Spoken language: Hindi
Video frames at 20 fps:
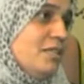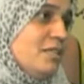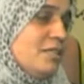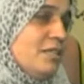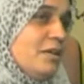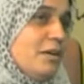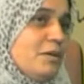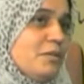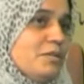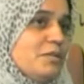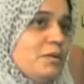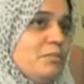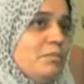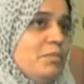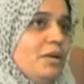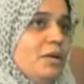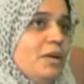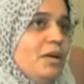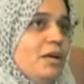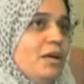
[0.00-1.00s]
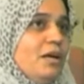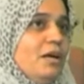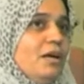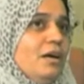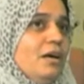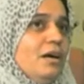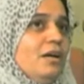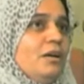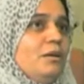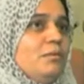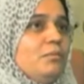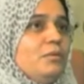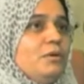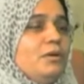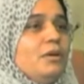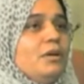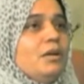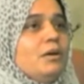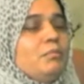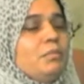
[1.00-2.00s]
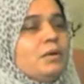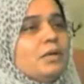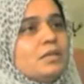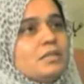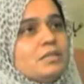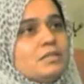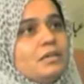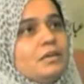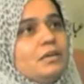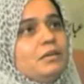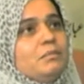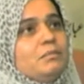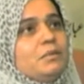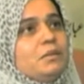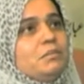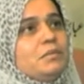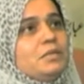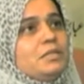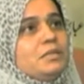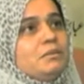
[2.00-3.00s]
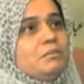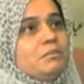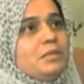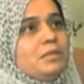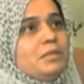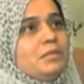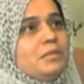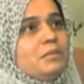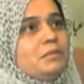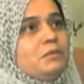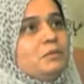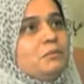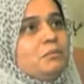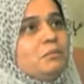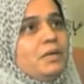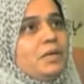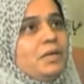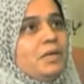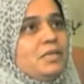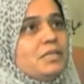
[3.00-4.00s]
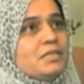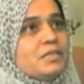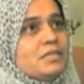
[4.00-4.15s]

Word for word: तरह से भी अल्हम्दुलिल्लाह पाकिस्तान में भी जब मैं थी तो मैं इसी